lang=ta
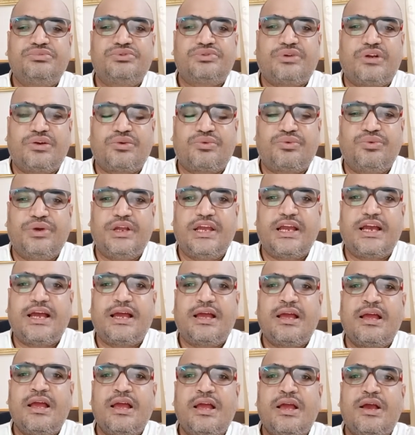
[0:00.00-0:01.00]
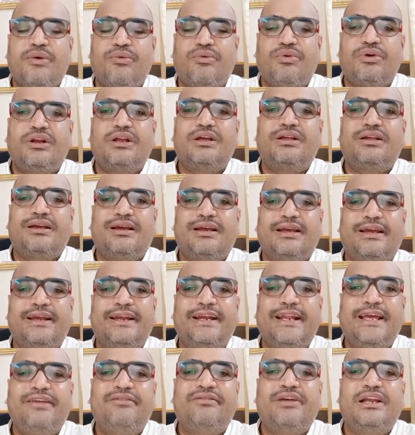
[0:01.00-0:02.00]
சொல்லக்கூடிய ஒரு
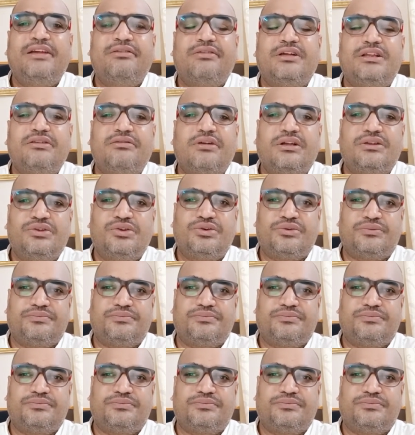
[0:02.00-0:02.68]
இடைவெளி வந்து வந்துடும்